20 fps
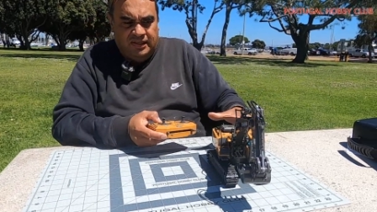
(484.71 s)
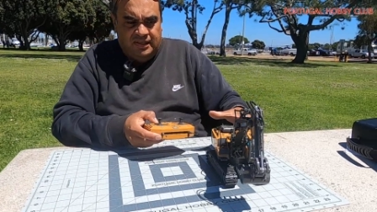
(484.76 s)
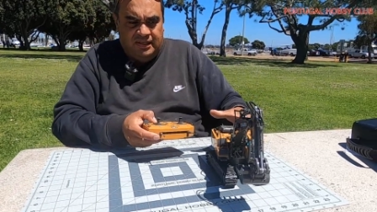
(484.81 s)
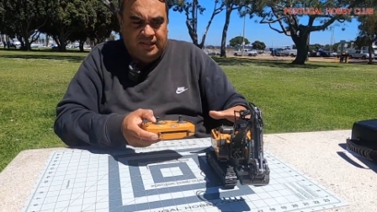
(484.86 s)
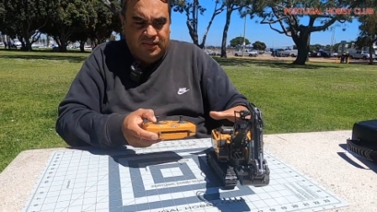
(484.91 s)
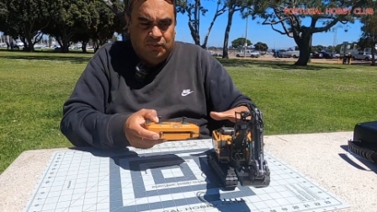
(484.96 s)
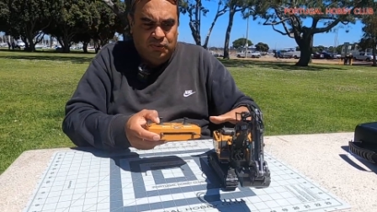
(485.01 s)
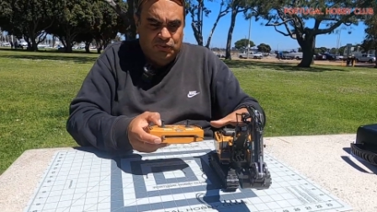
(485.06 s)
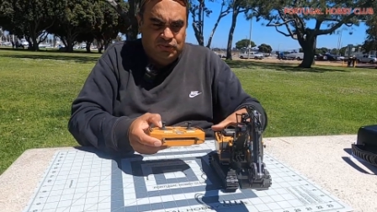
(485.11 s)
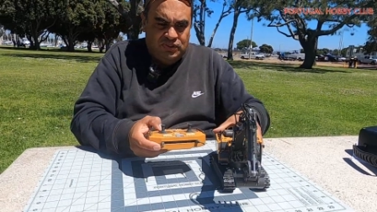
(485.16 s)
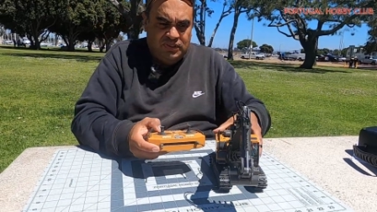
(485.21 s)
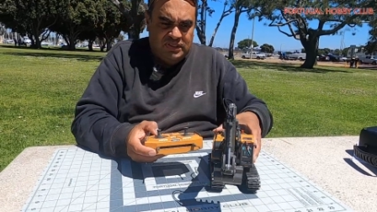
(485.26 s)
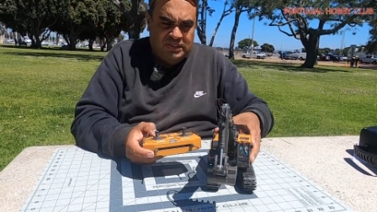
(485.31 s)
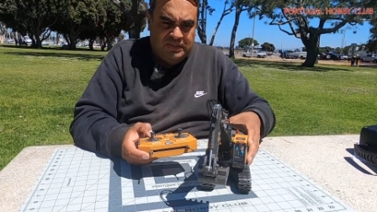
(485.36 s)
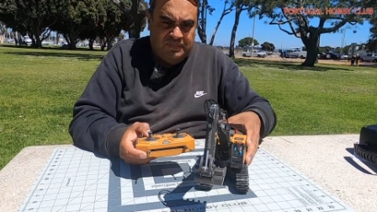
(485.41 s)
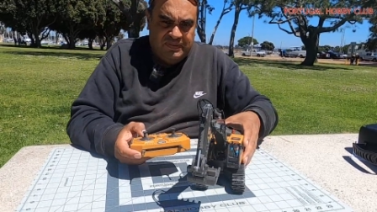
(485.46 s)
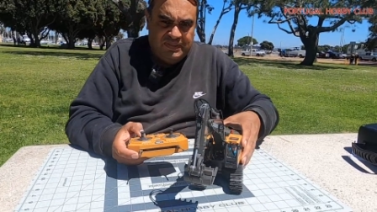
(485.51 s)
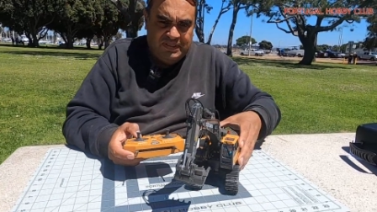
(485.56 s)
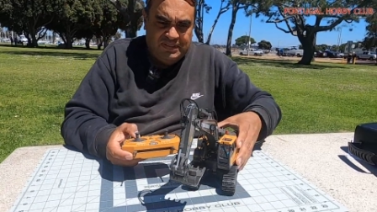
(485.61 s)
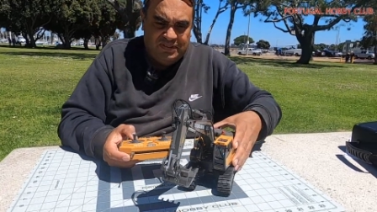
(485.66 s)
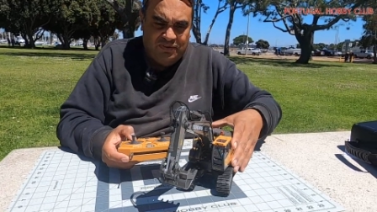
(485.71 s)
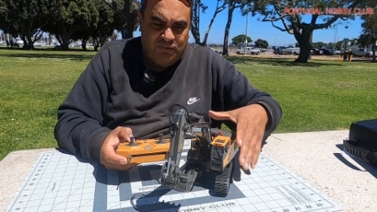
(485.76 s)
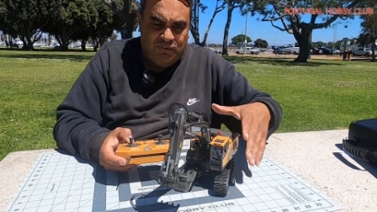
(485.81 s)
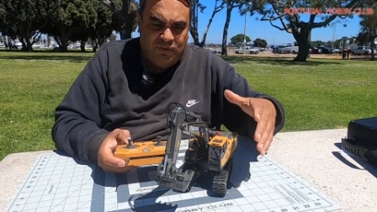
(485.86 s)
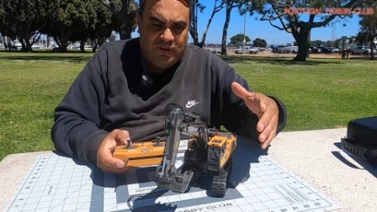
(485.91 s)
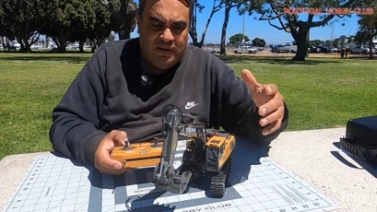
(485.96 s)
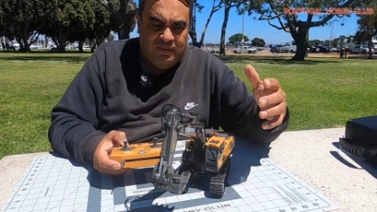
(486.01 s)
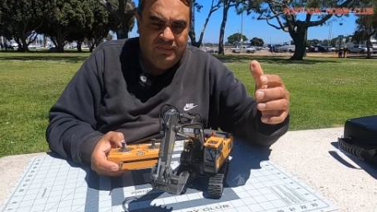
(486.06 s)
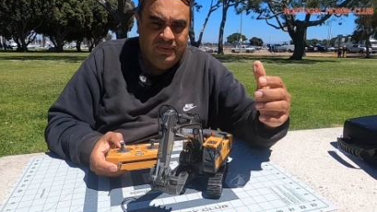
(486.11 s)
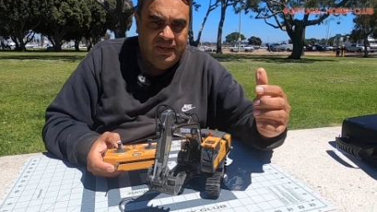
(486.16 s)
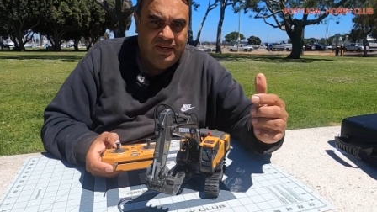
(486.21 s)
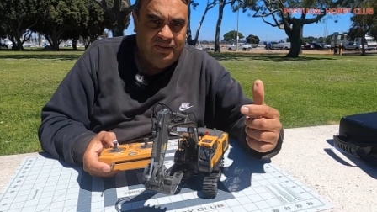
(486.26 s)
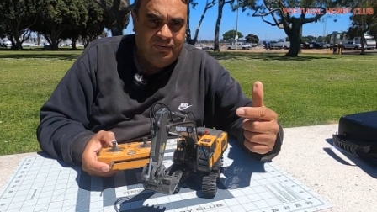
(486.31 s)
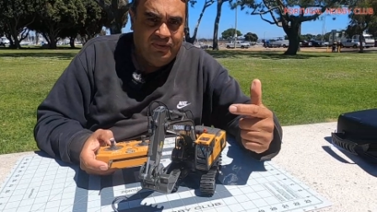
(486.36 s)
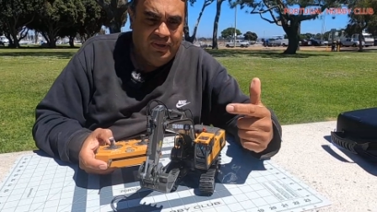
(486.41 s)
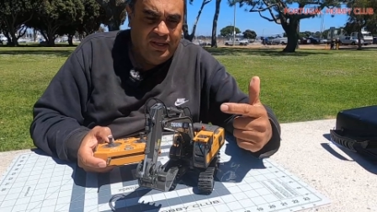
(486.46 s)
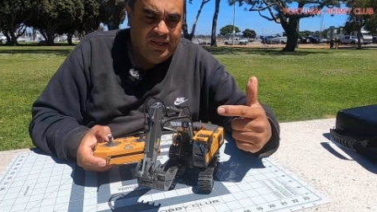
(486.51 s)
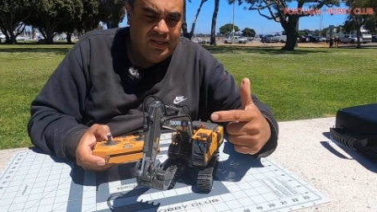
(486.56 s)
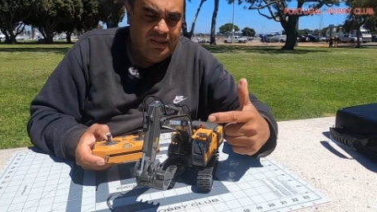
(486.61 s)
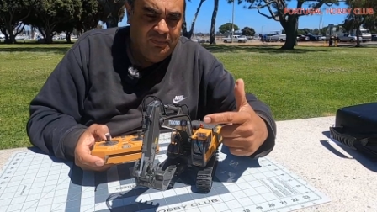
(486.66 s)
las luces, a ver si se logra ver
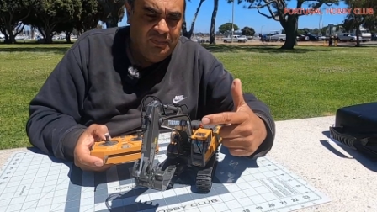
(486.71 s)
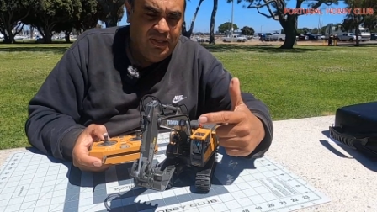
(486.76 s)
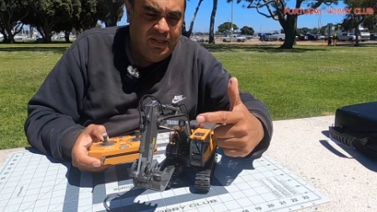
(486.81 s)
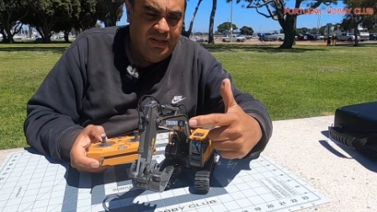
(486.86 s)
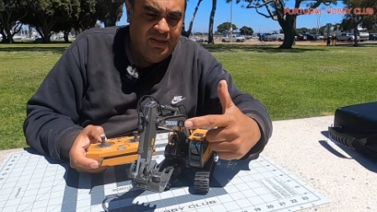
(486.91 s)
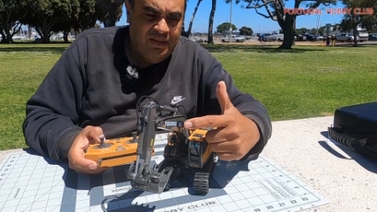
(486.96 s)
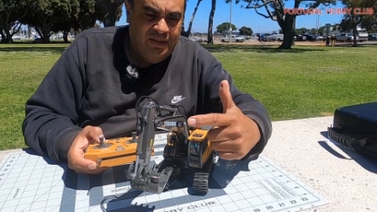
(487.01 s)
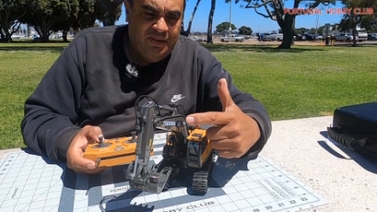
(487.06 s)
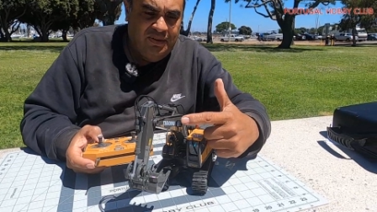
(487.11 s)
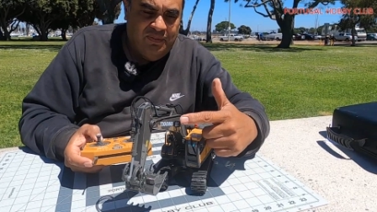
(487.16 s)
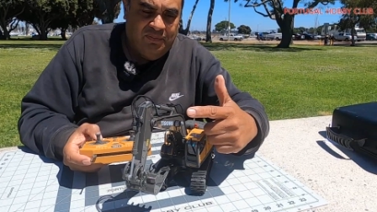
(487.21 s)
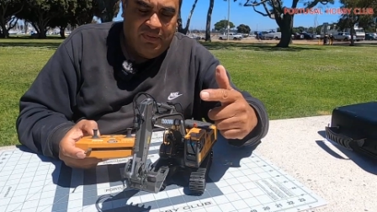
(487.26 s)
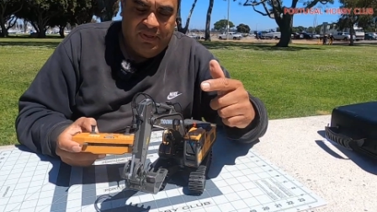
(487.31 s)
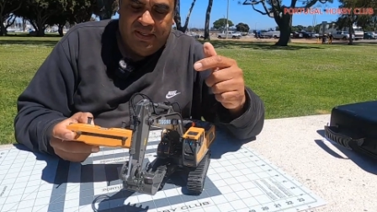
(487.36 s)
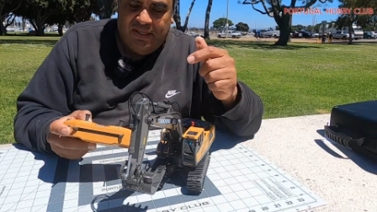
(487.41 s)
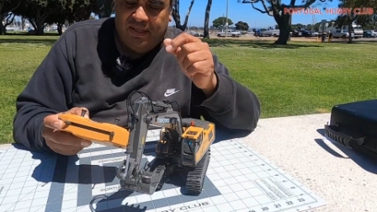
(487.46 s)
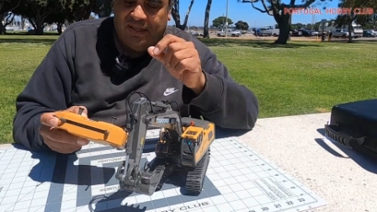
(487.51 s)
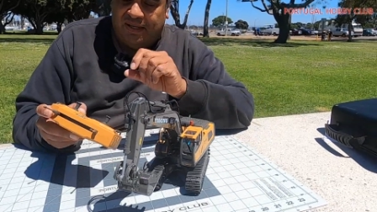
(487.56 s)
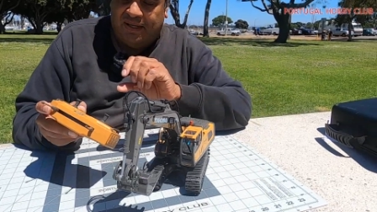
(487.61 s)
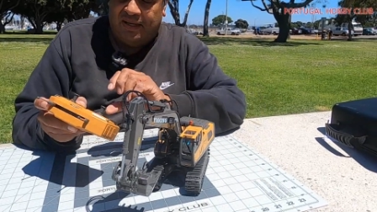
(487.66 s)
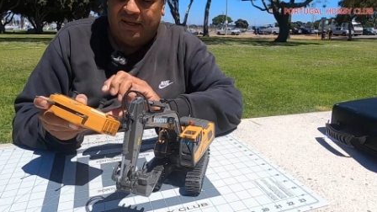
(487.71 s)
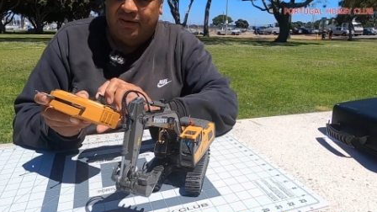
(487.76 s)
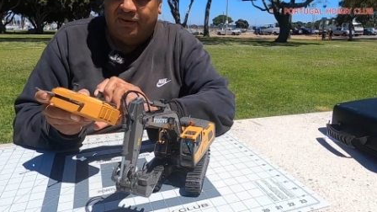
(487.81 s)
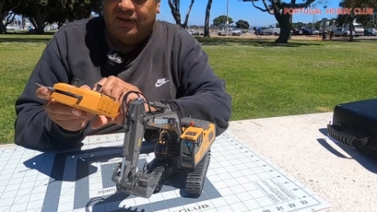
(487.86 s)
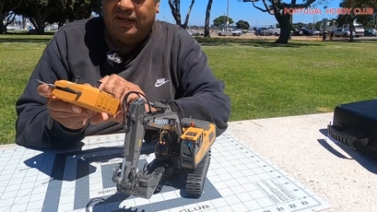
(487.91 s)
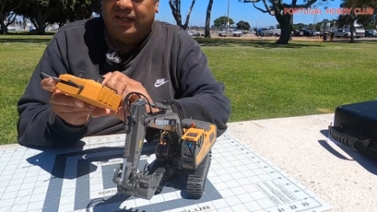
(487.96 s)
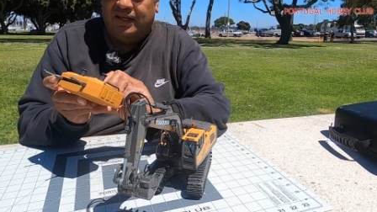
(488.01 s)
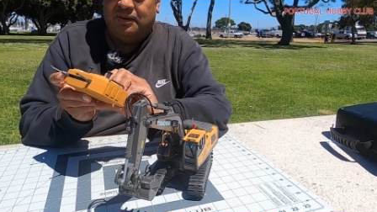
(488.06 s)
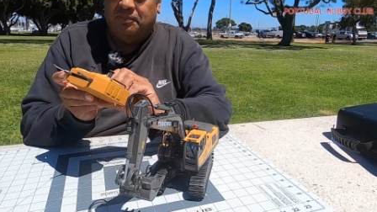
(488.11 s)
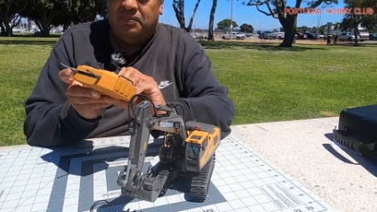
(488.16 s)
con la cámara. Voy a, a la hora